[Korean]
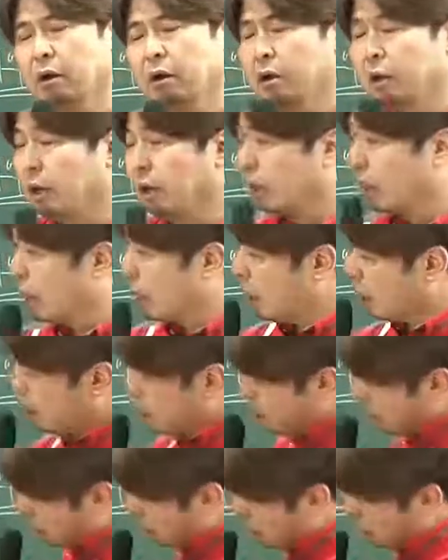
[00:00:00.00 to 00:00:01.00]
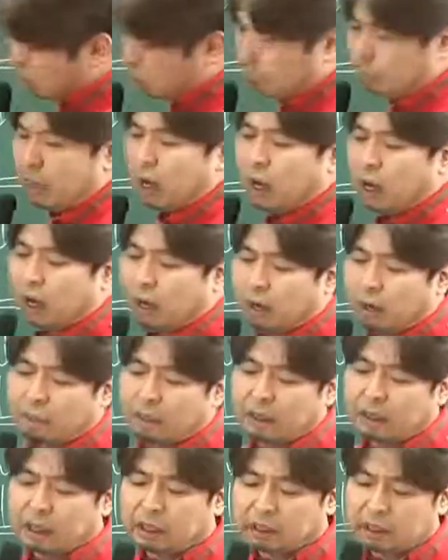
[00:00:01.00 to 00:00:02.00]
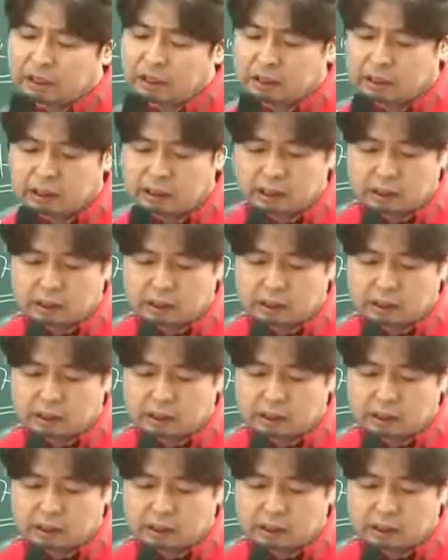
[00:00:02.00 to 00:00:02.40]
그러니까 선생님이 좀 받아들이신